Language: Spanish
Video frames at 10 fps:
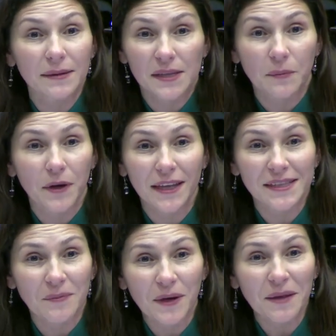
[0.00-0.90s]
se,
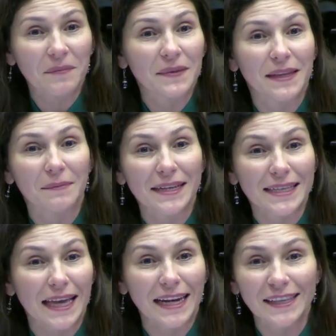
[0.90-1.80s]
puede, se puede más
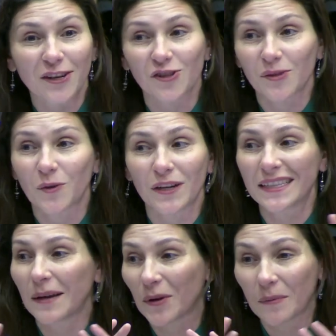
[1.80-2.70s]
adelante
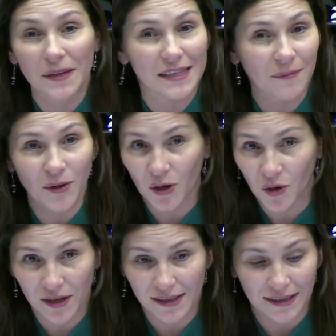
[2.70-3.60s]
conceptualizar, pero en principio
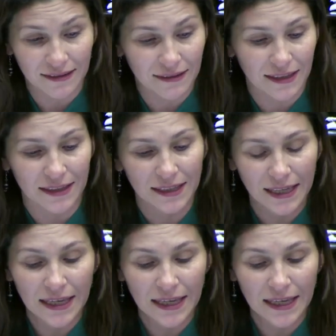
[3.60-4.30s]
no existe.